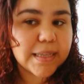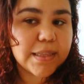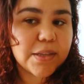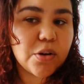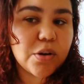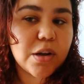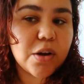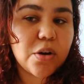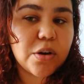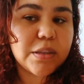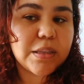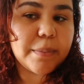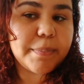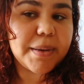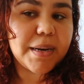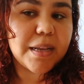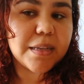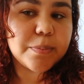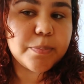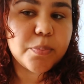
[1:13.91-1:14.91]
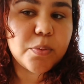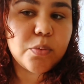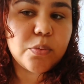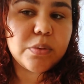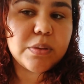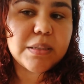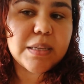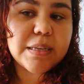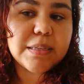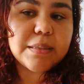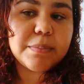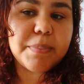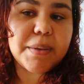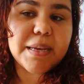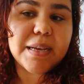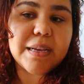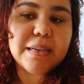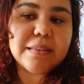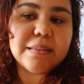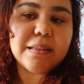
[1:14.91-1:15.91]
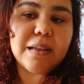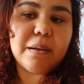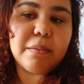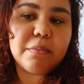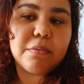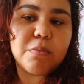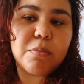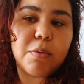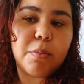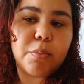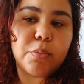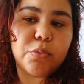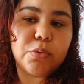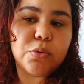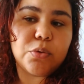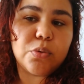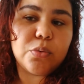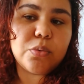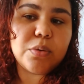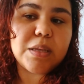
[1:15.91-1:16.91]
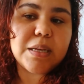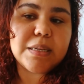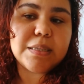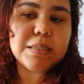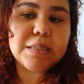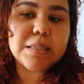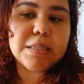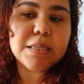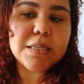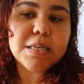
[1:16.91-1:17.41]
tengo que cortarme las puntas. Ven que están como puntudas.